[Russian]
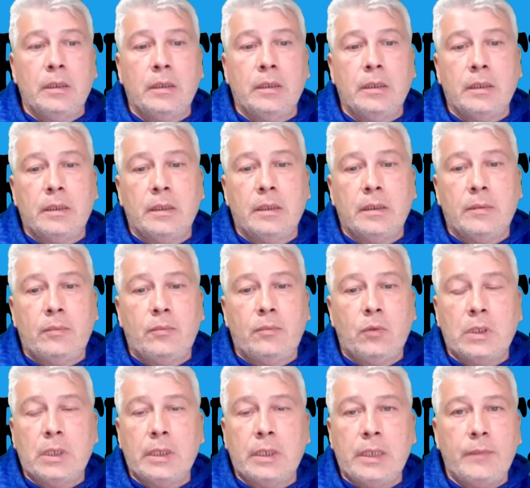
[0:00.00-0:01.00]
э,
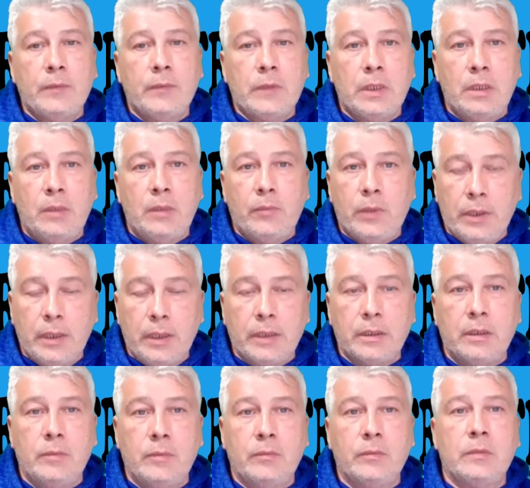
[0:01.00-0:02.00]
по каким-то
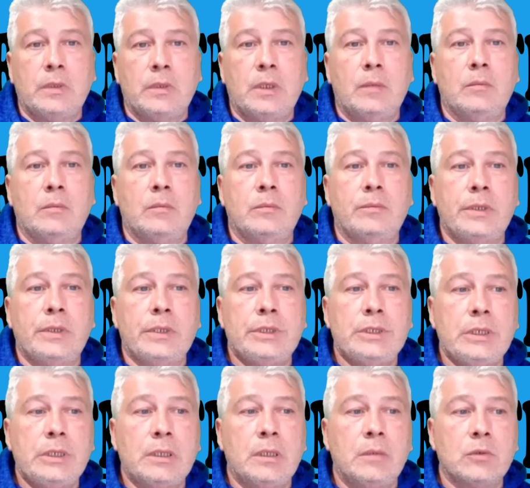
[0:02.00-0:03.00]
непонятным там
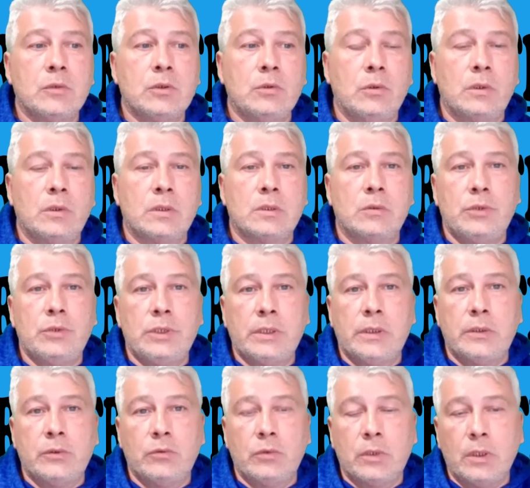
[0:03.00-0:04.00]
причинам, что-то
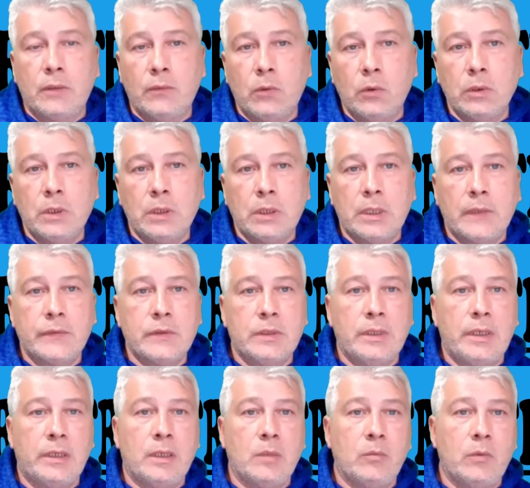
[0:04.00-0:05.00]
случилось у кого-то, как
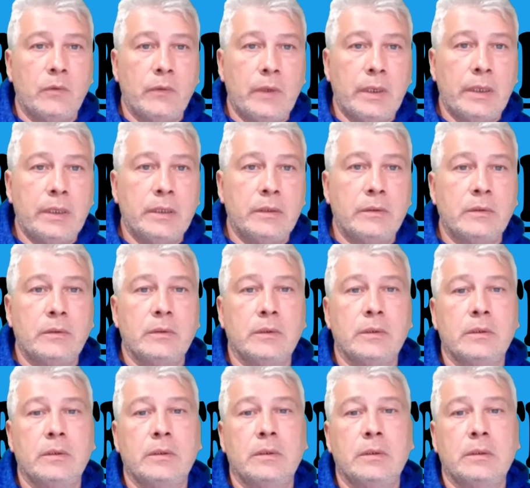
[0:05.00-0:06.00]
всегда это бывает,
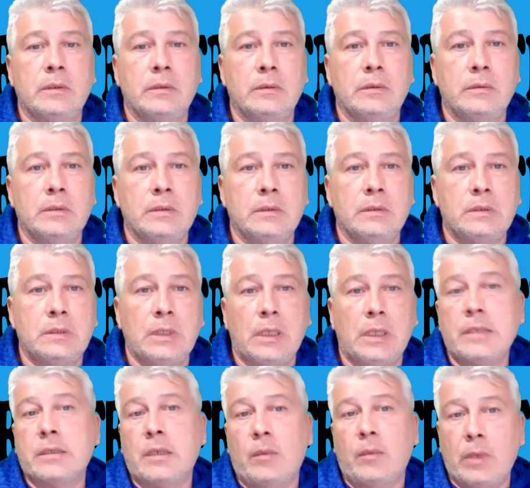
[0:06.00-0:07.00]
э,
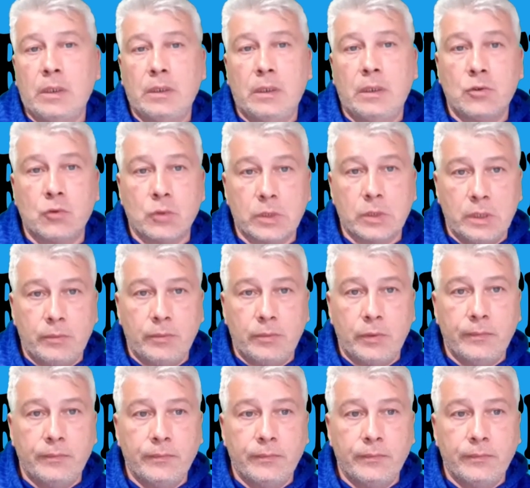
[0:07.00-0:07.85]
снялась команда Джузеппе,